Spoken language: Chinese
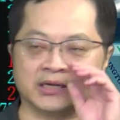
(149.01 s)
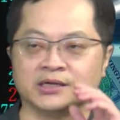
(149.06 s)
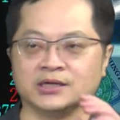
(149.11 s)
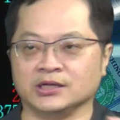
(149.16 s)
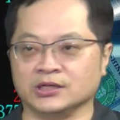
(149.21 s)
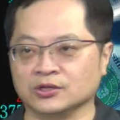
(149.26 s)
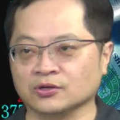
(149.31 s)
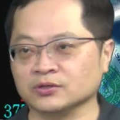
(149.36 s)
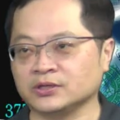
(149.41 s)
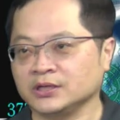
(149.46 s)
你
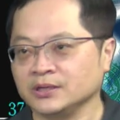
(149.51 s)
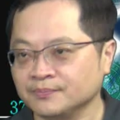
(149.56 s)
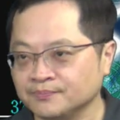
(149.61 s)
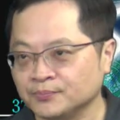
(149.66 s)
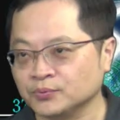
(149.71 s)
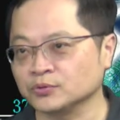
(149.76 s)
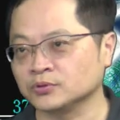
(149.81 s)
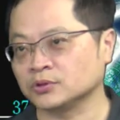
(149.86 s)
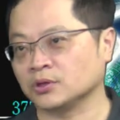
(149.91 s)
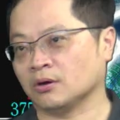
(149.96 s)
都听
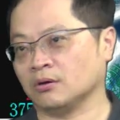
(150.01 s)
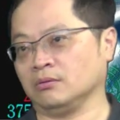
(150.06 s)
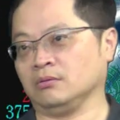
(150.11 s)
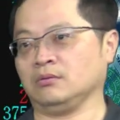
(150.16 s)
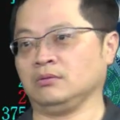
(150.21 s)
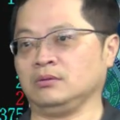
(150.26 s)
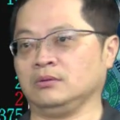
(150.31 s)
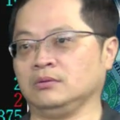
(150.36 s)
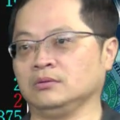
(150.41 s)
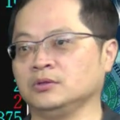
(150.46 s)
不懂，
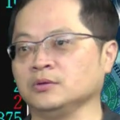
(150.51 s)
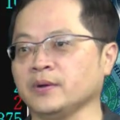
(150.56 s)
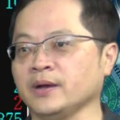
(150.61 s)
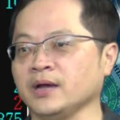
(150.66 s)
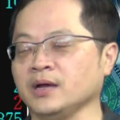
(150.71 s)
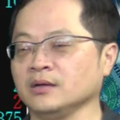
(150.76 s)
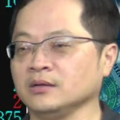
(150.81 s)
对不对？